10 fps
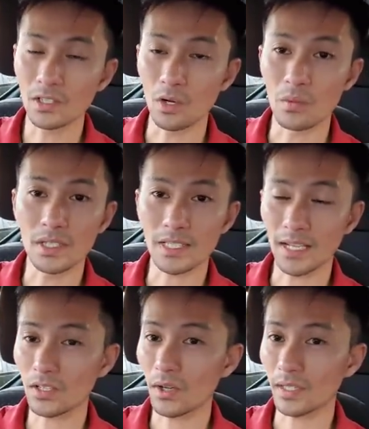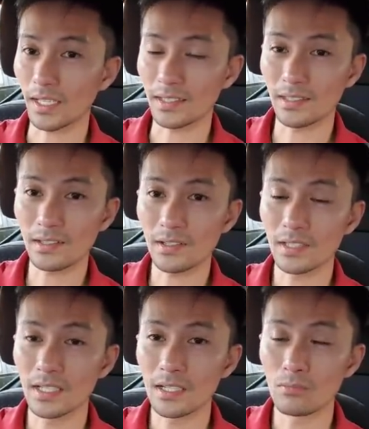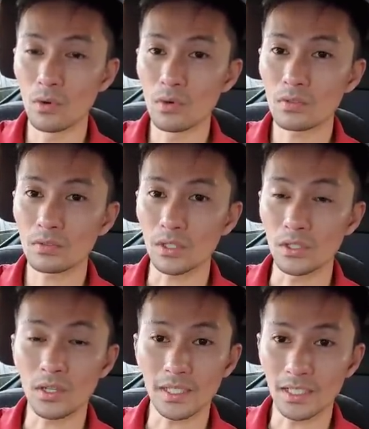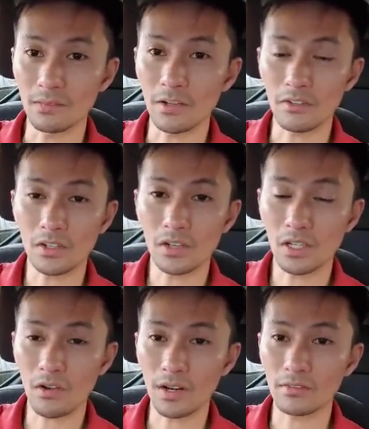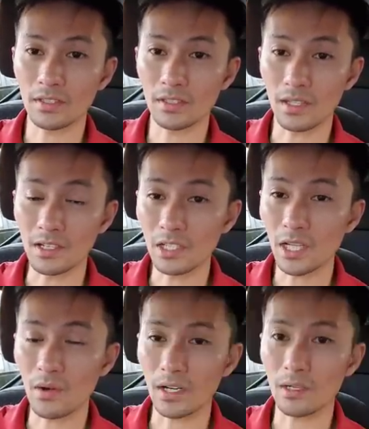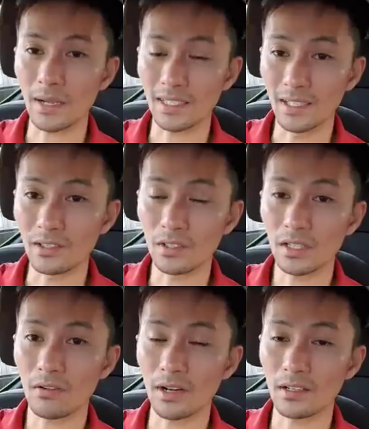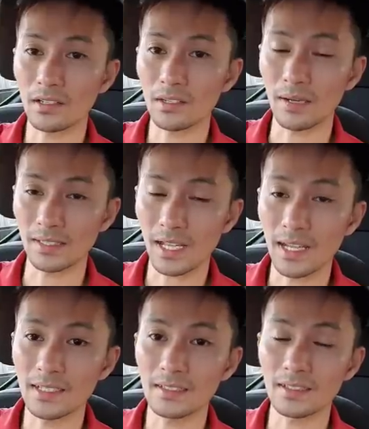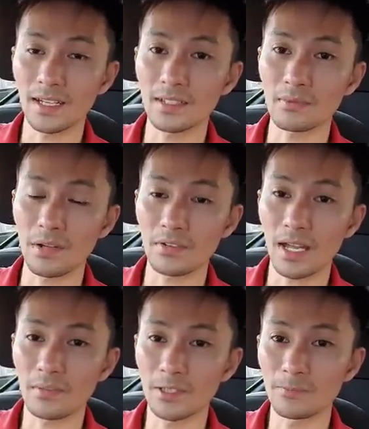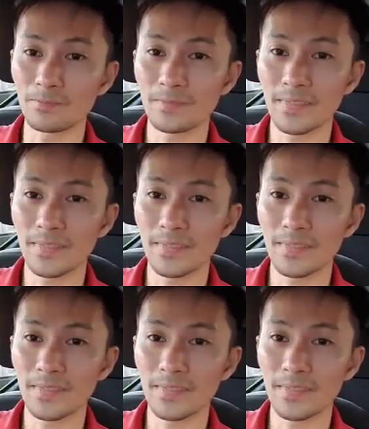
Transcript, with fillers: Cũng y chang kế hoạch tài chính thôi. Muốn tự do tài chính bạn mới có kế hoạch, và từ kế hoạch đó bạn nhìn vô kế hoạch đó thì bạn thấy như vậy bạn mới làm được.